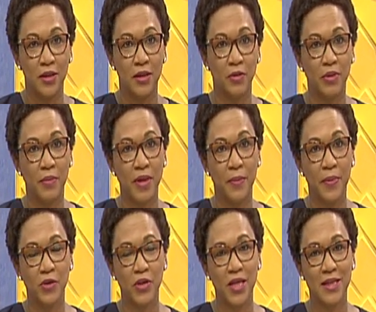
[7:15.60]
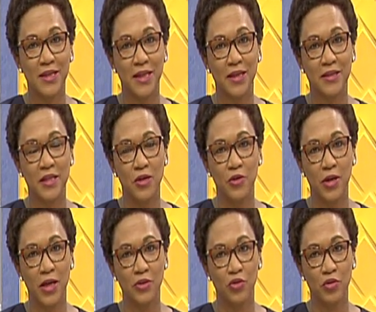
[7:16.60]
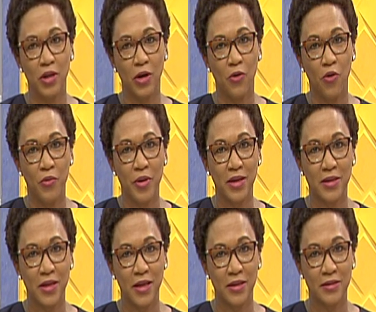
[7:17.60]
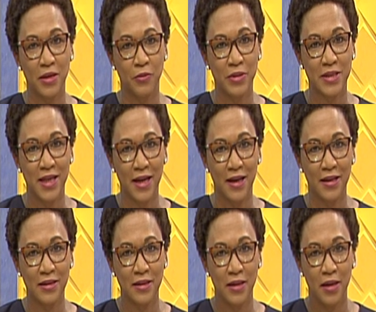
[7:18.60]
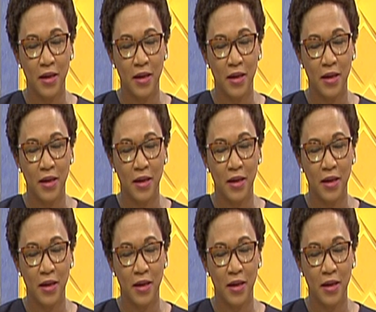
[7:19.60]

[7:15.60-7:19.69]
Tengo una amiga periodista que siguió el caso de una joven eh, secuestrada